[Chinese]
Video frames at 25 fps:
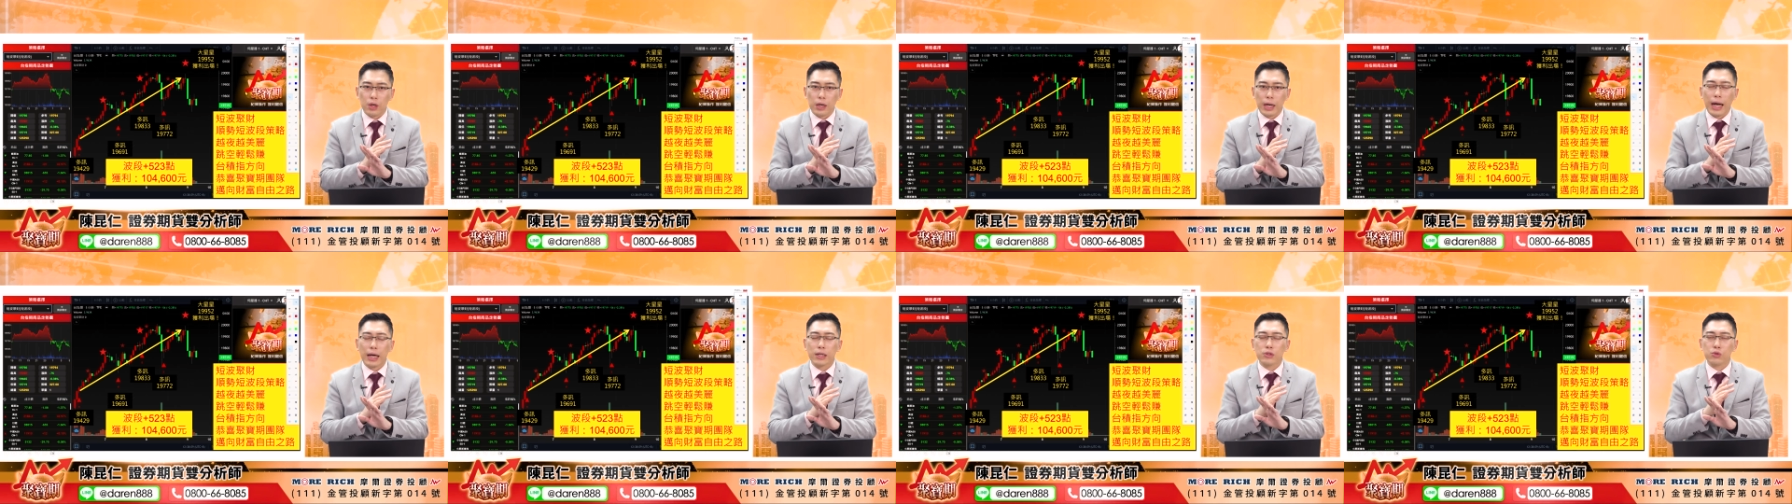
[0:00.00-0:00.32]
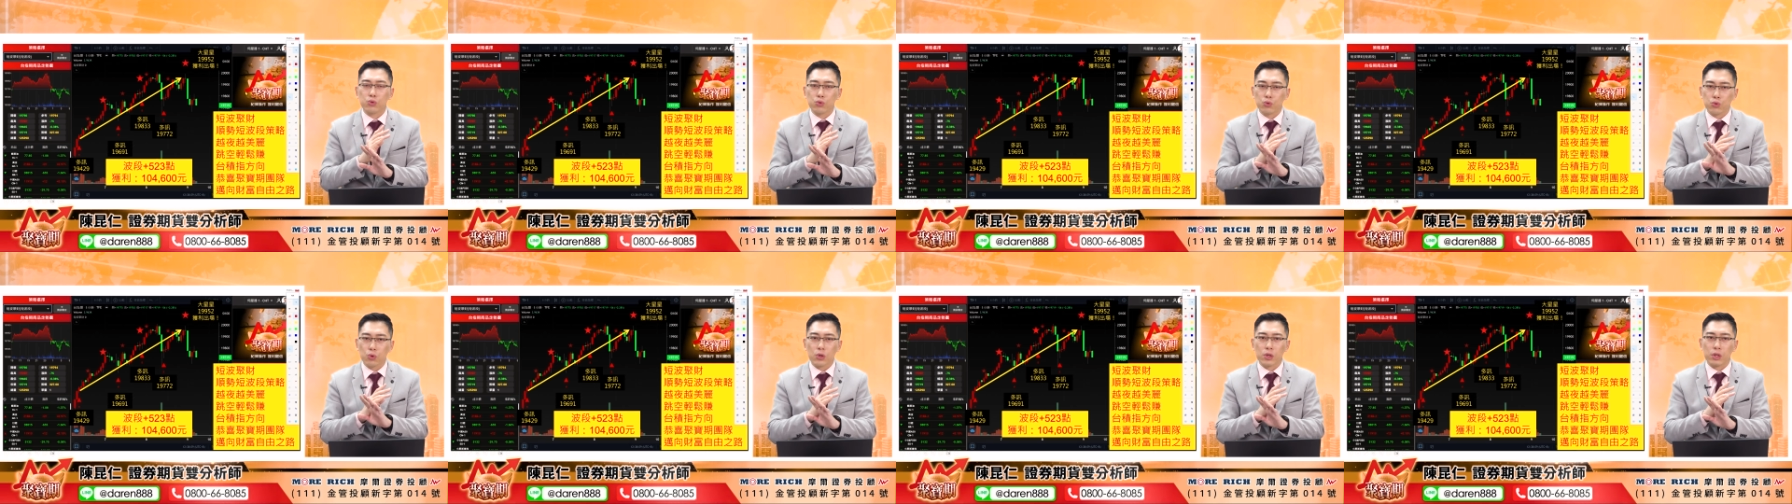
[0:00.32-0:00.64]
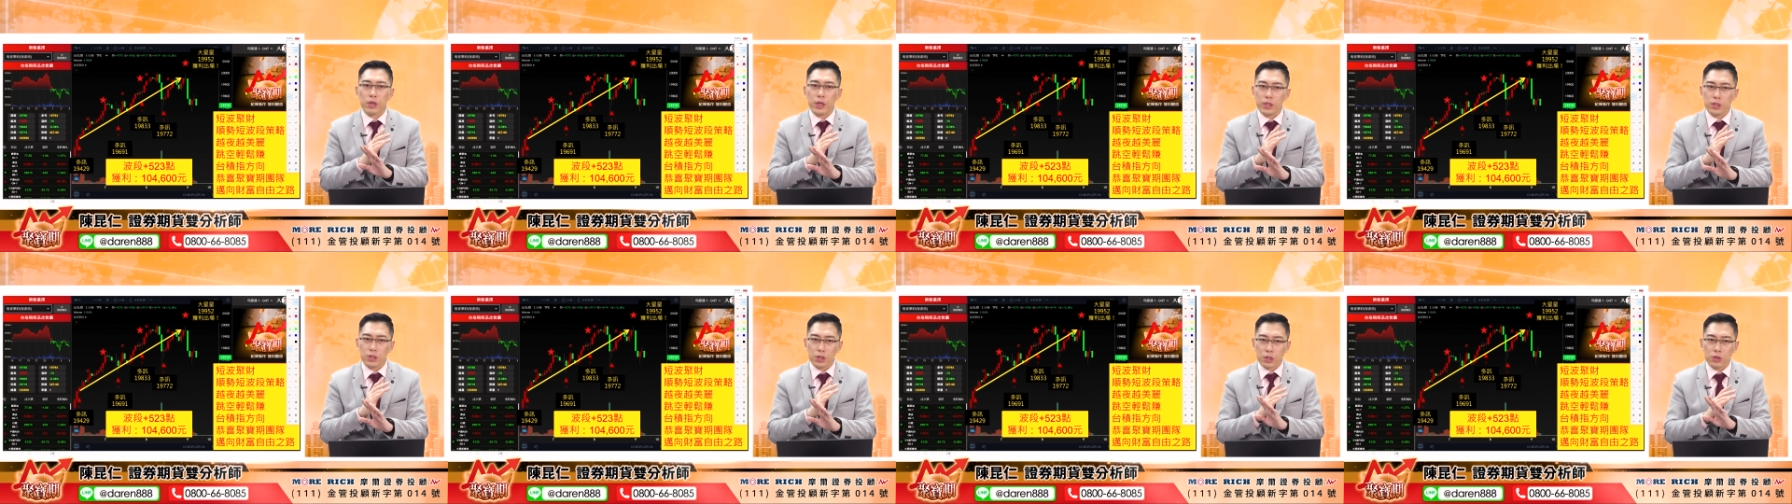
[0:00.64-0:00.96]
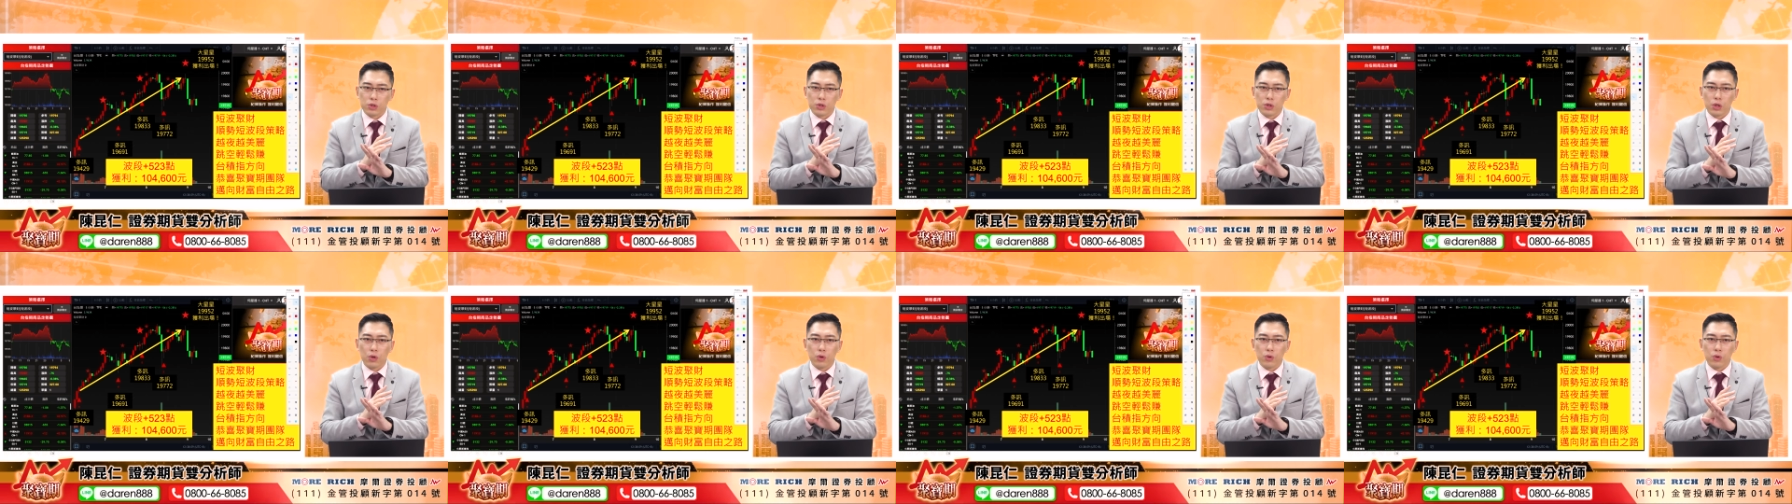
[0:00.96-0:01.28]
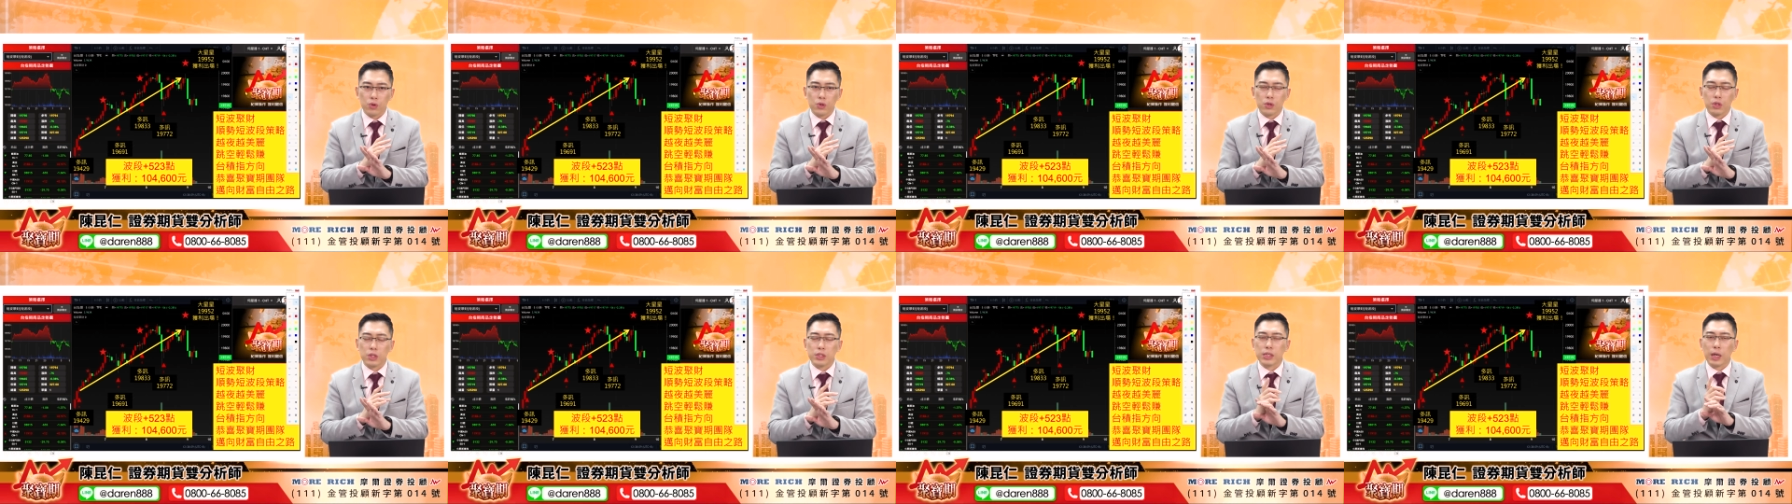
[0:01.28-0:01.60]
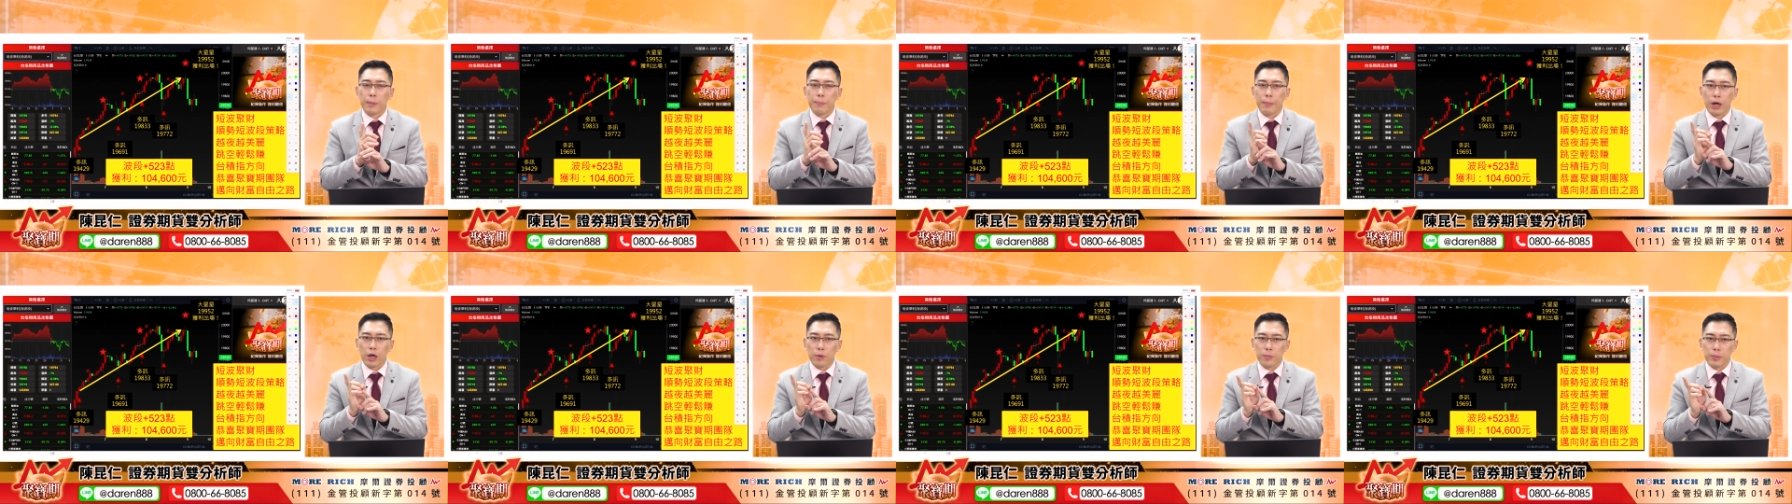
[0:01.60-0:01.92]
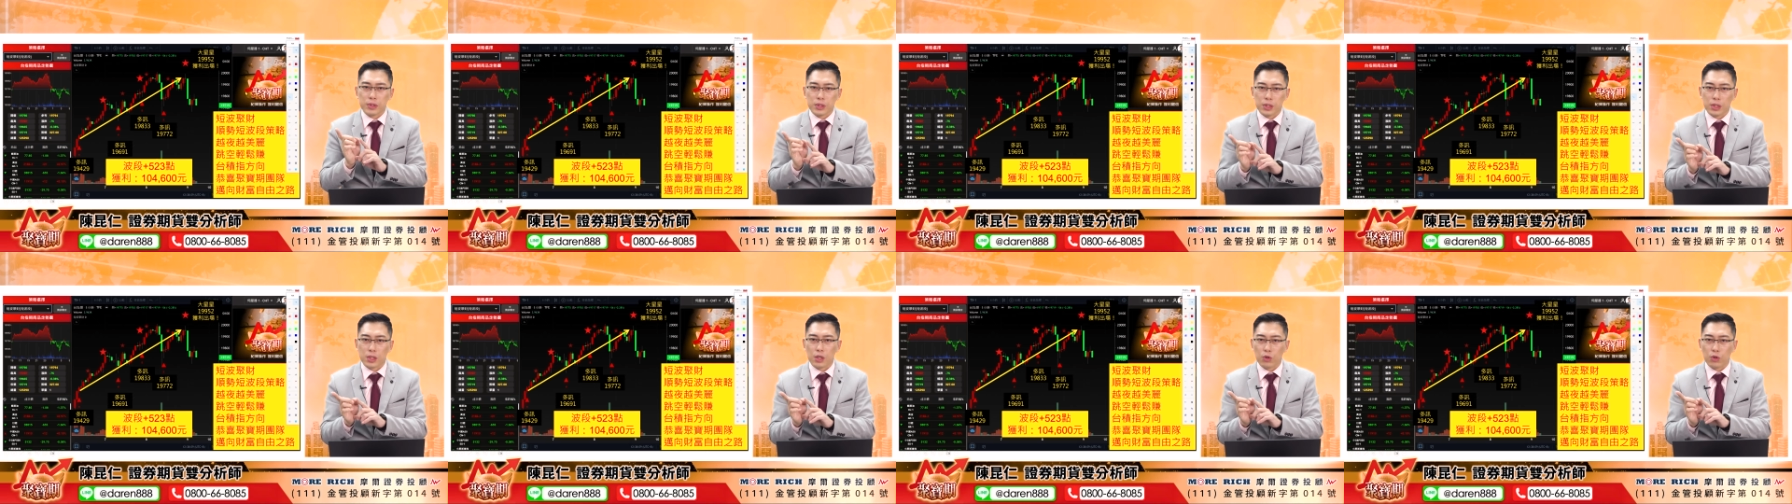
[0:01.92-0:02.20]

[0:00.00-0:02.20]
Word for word: 啊，如果可以承受，你再把我们这